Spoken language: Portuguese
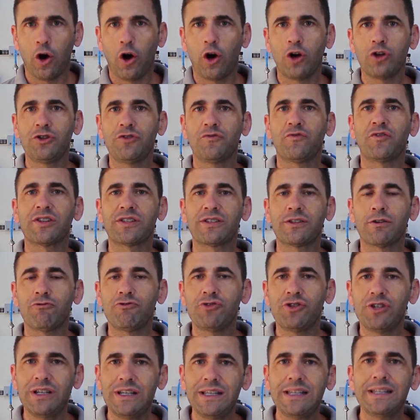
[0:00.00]
onde você
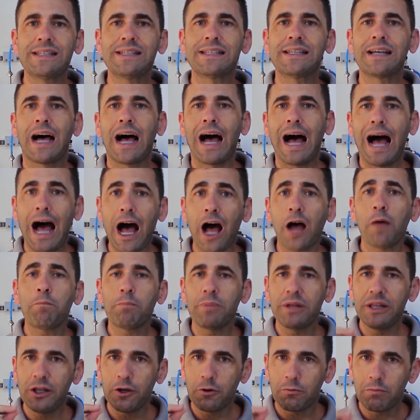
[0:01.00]
utiliza a
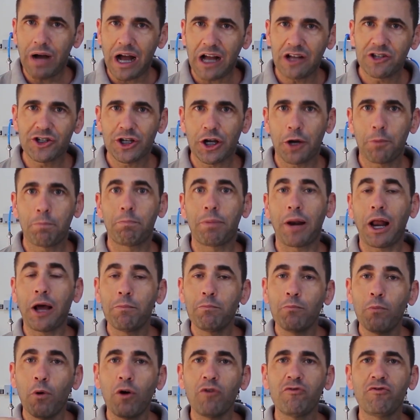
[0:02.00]
pneumática para
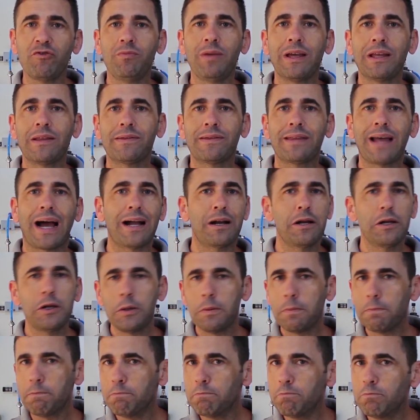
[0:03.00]
movimentar
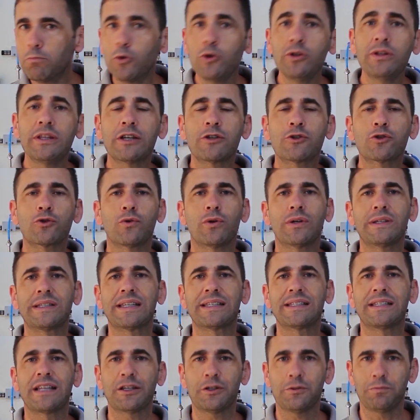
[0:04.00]
muitas
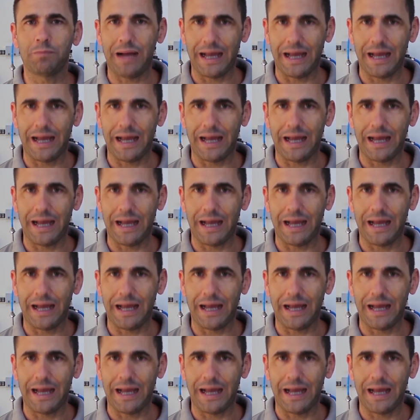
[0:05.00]
coisas das